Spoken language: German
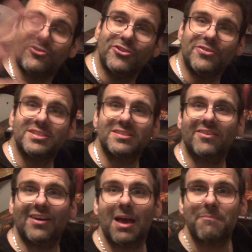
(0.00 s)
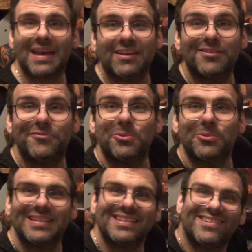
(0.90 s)
Tschüss, euer Bernhard
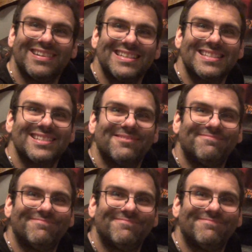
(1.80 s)
Furuta Teus.